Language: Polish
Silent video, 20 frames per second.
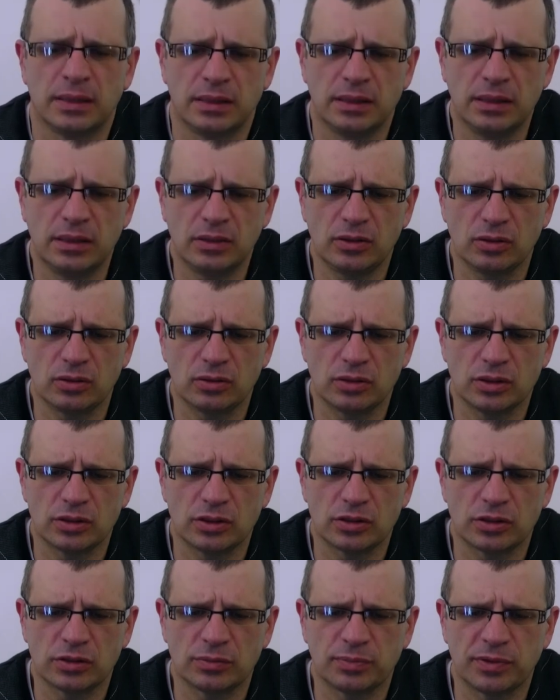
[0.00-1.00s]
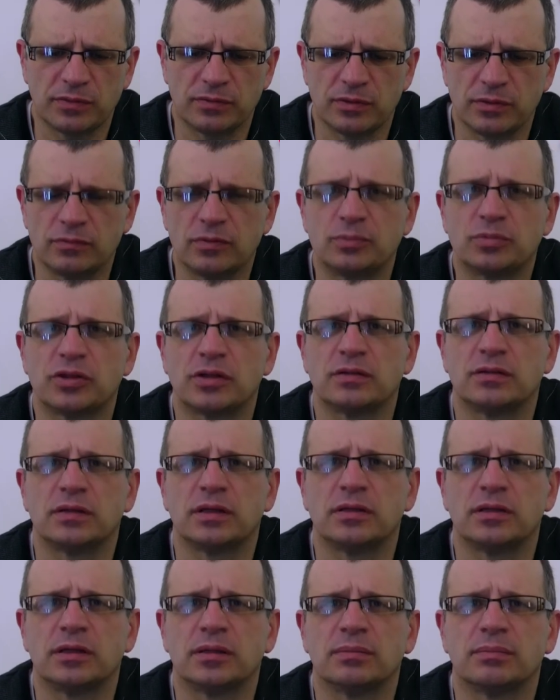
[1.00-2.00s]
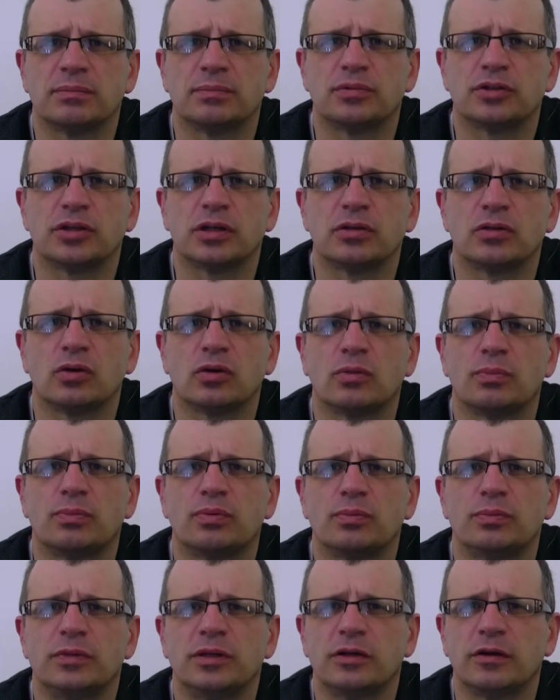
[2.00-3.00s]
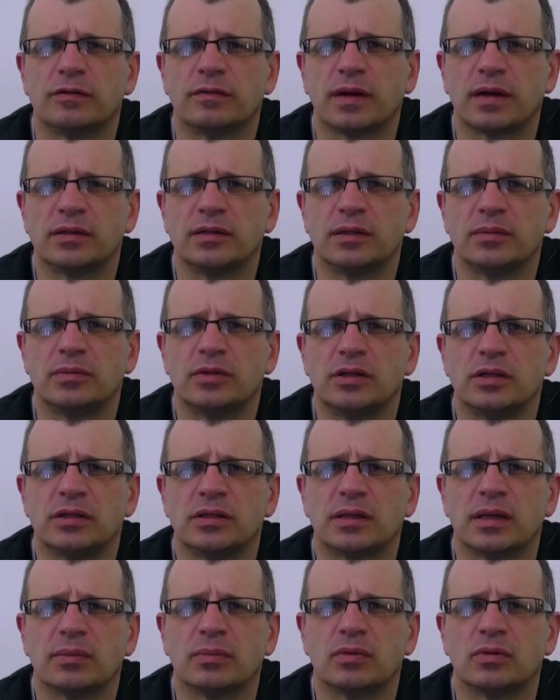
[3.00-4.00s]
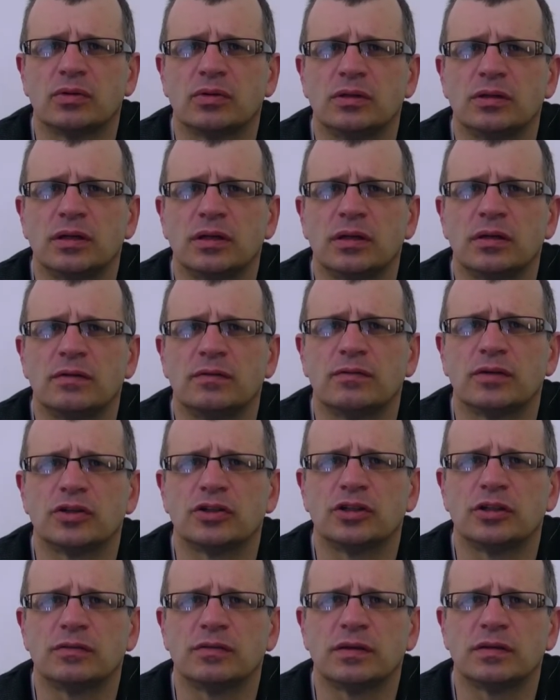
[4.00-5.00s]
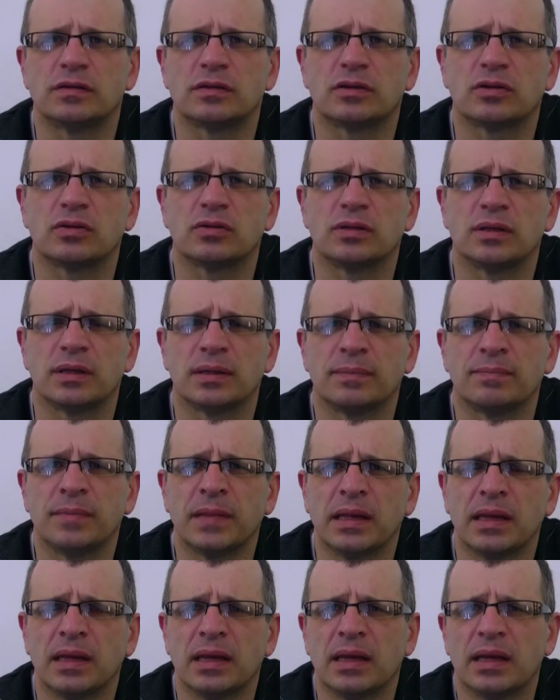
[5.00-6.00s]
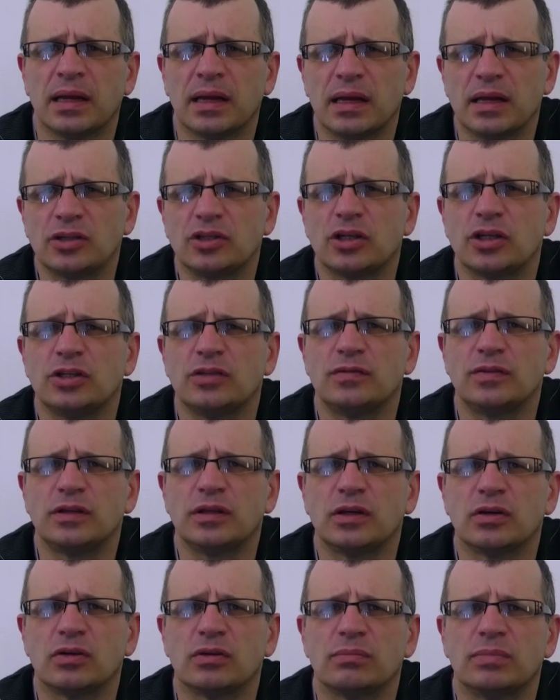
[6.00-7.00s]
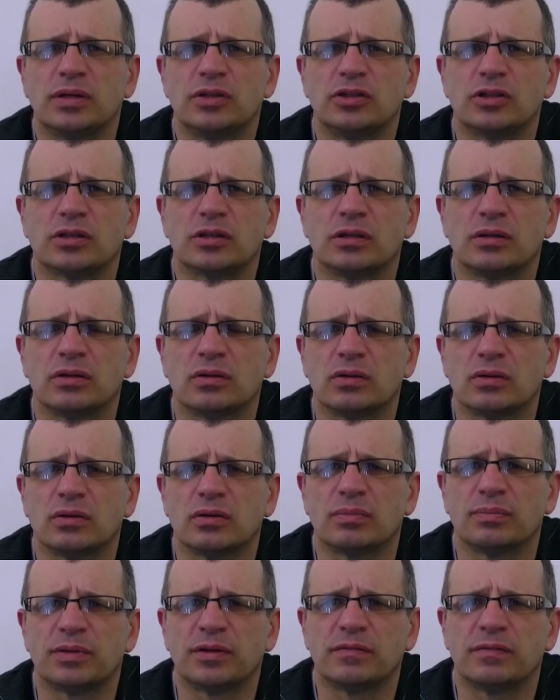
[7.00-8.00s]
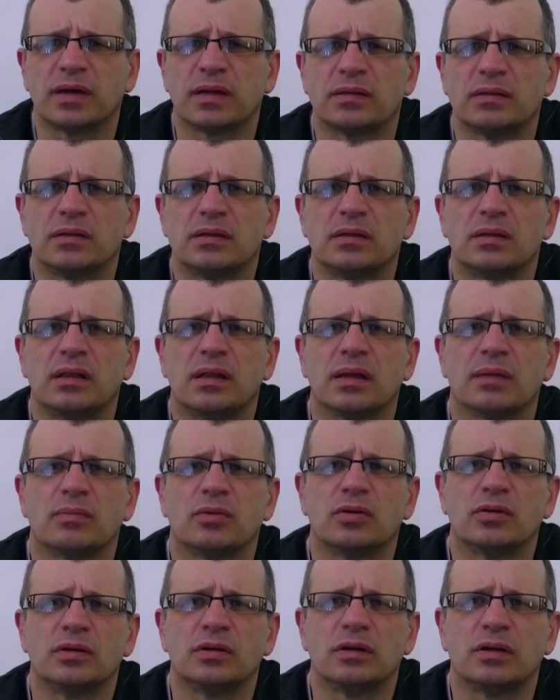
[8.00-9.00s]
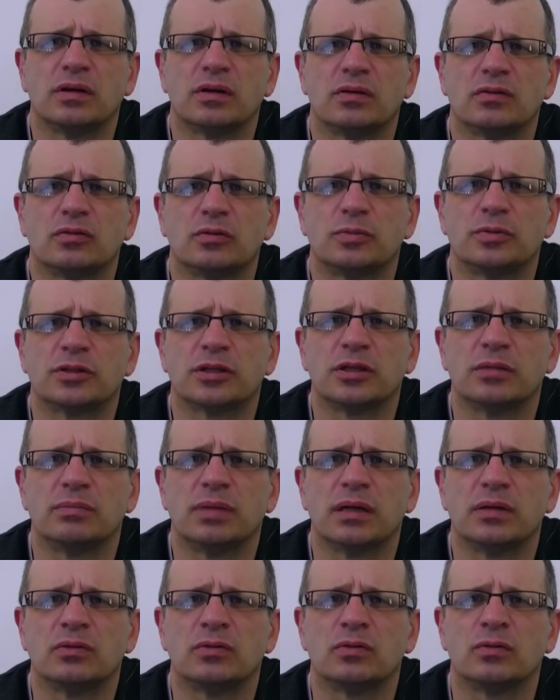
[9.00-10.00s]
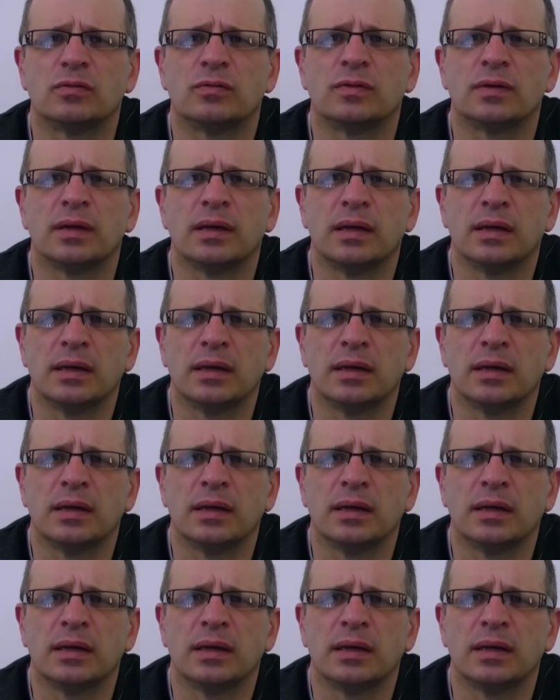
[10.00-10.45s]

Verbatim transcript: i to jeszcze z pewnym wyprzedzeniem przed opublikowaniem ich na mojej właściwej stronie. A część wideo będzie tylko prywatnych dla moich subskrybentów.